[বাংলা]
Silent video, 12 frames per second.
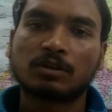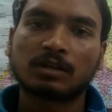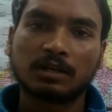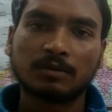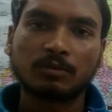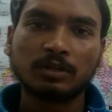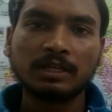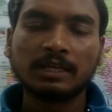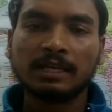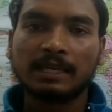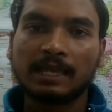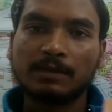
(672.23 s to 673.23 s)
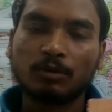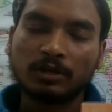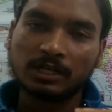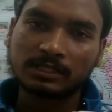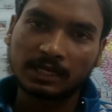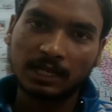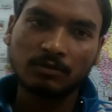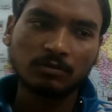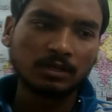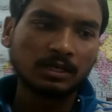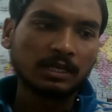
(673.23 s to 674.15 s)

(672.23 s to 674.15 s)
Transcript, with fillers: সরকারের বই এই বইটা ছাড়াও